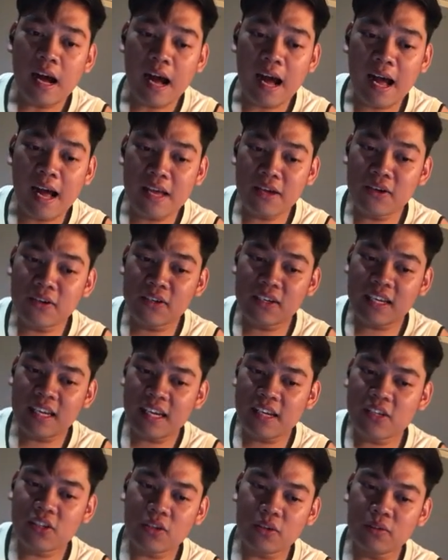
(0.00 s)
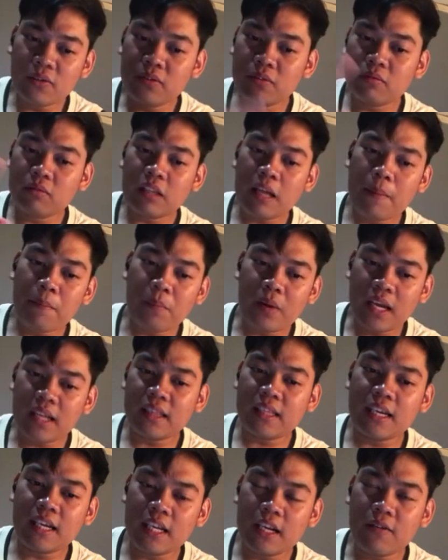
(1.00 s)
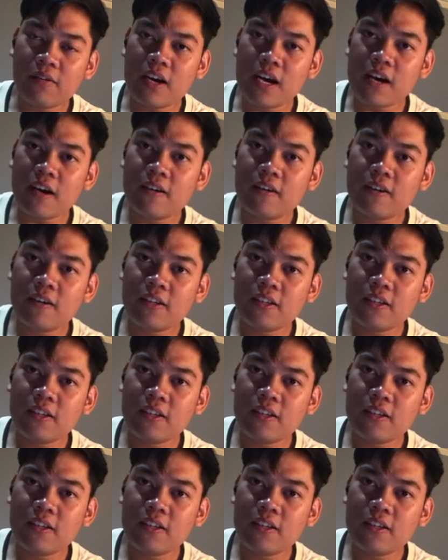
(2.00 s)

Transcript: Ayun guys, yung template na ginawa ko,